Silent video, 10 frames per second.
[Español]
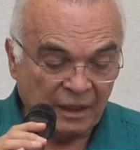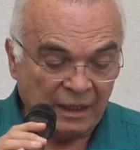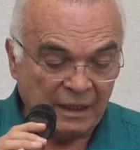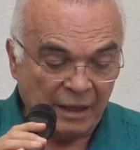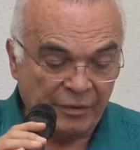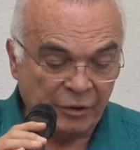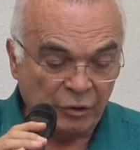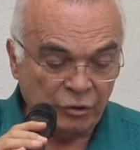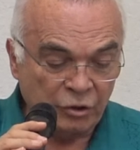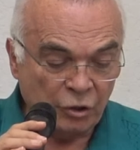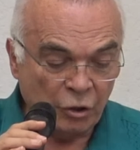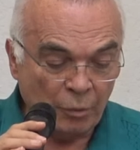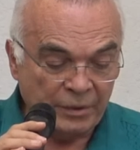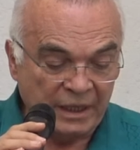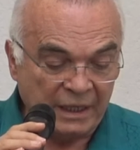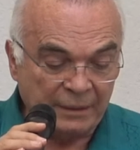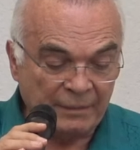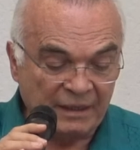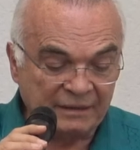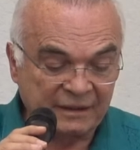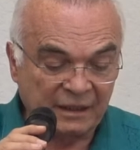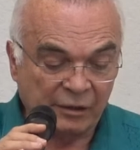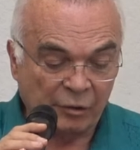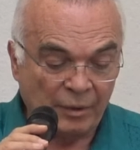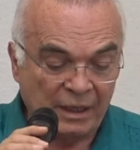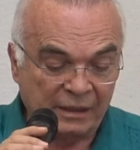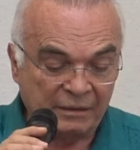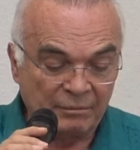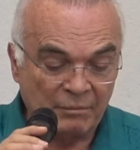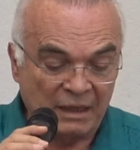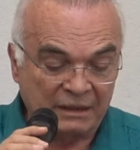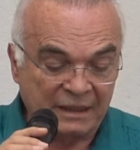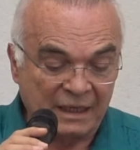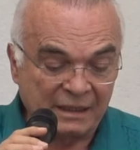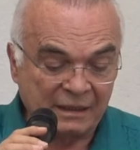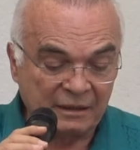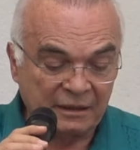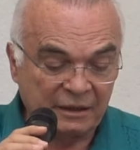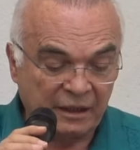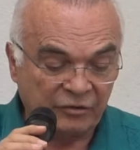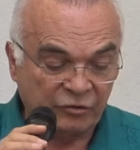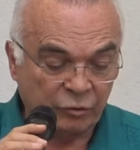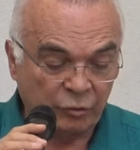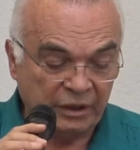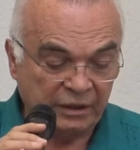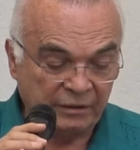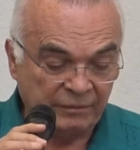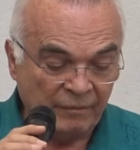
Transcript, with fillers: El ladrón no viene más que a robar, matar y destruir.